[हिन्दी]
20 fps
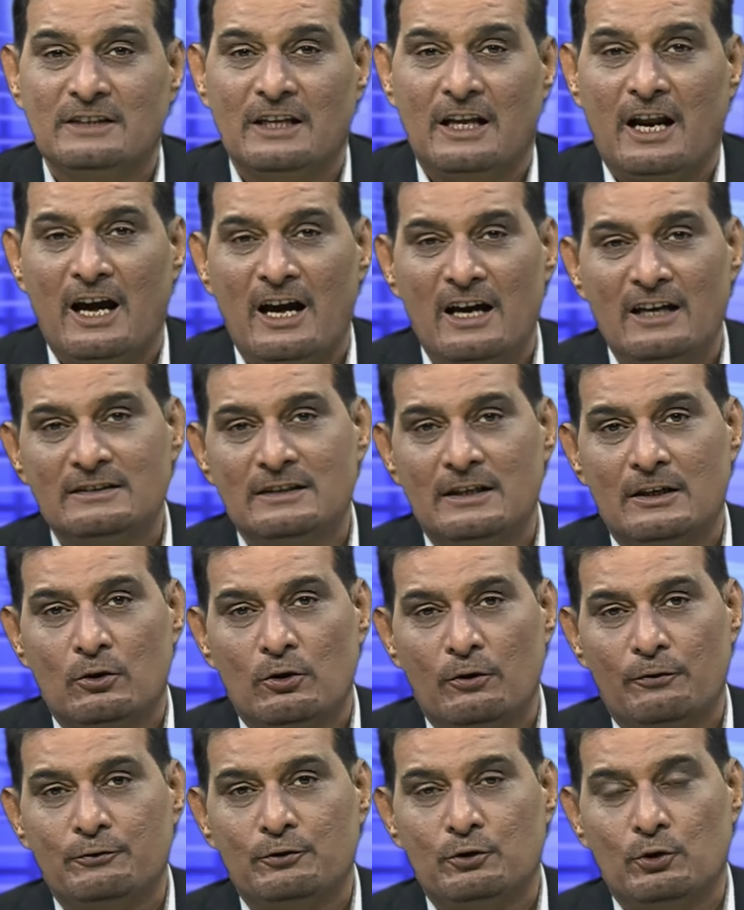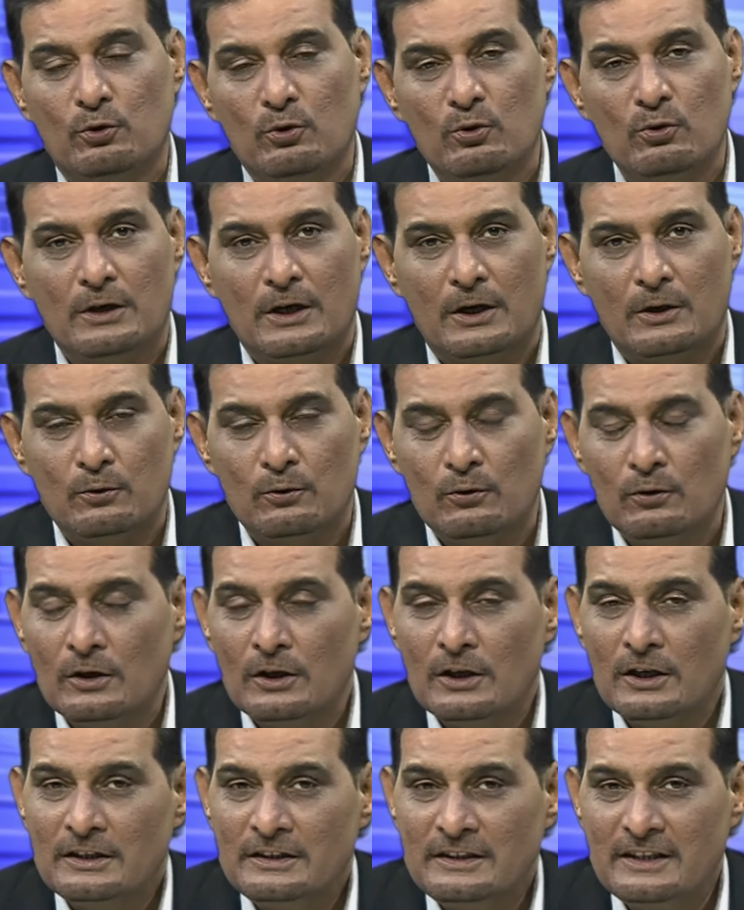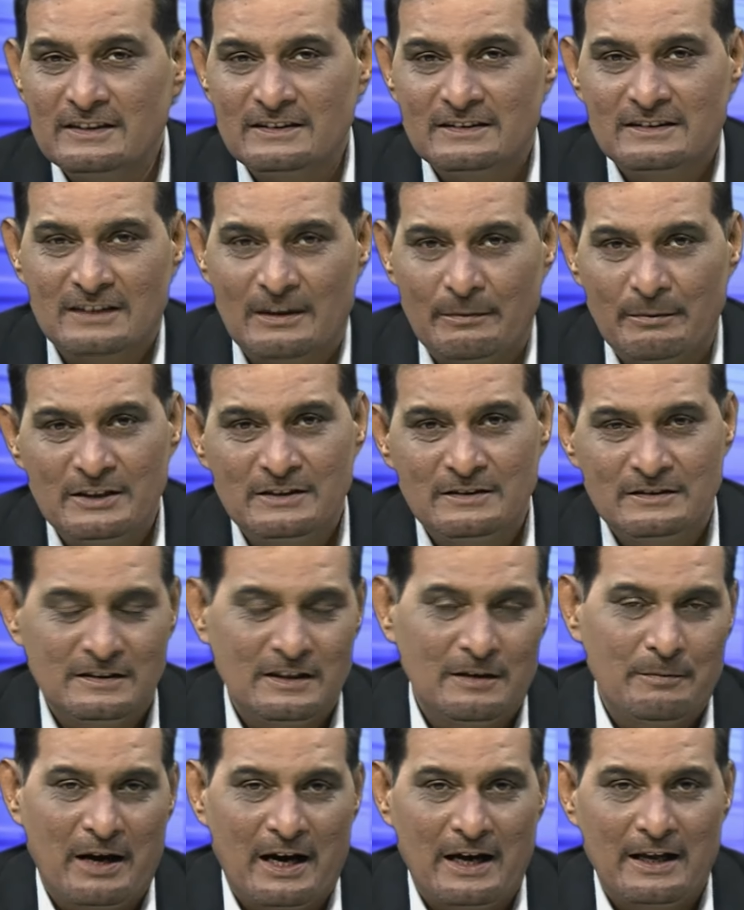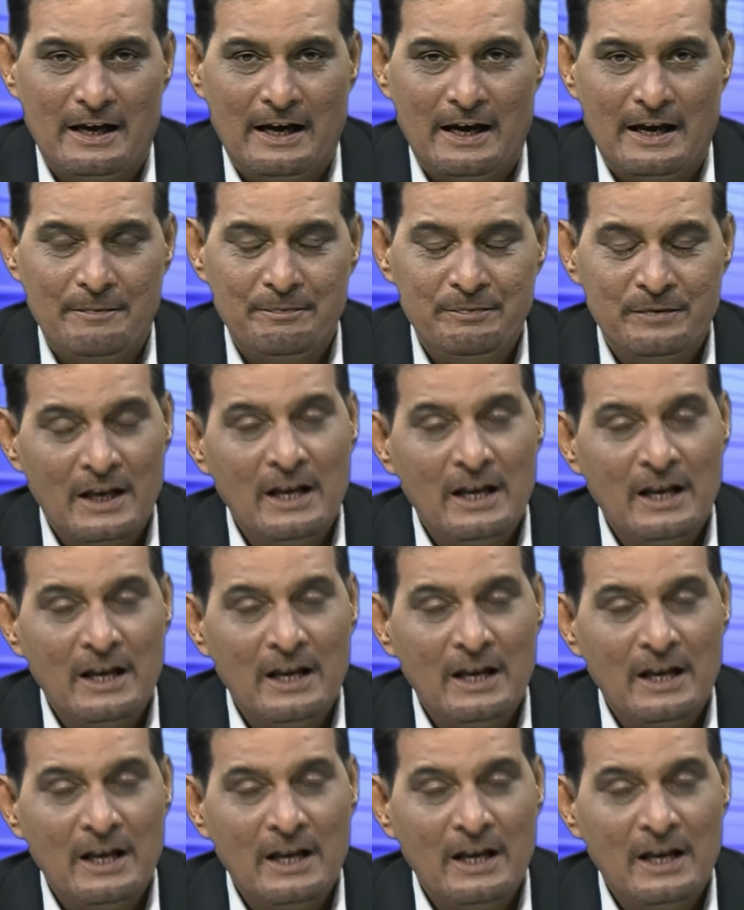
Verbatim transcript: तरह से गुफ्तगु करूं ये समझ से बाला है